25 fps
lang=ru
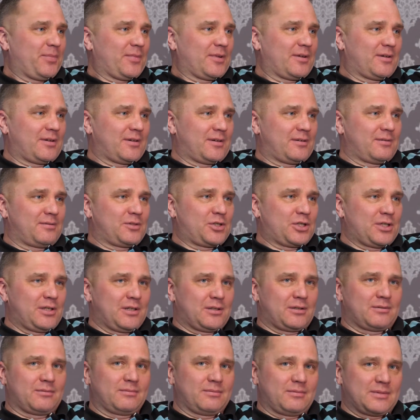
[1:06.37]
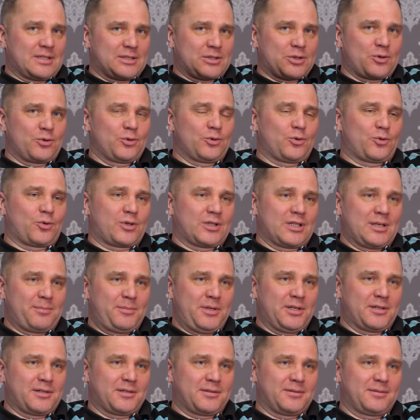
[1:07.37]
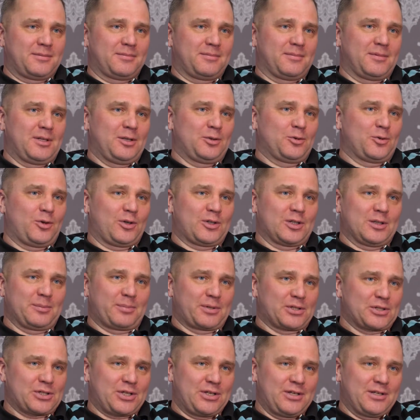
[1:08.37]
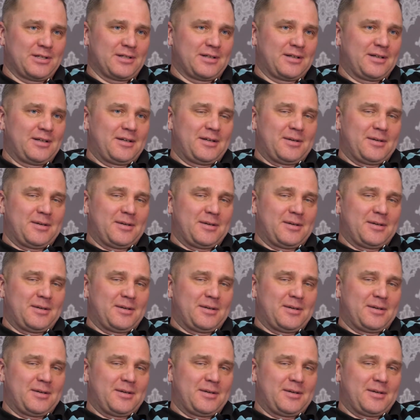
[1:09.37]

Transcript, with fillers: э, человек настроен только на бег или только на прыжки,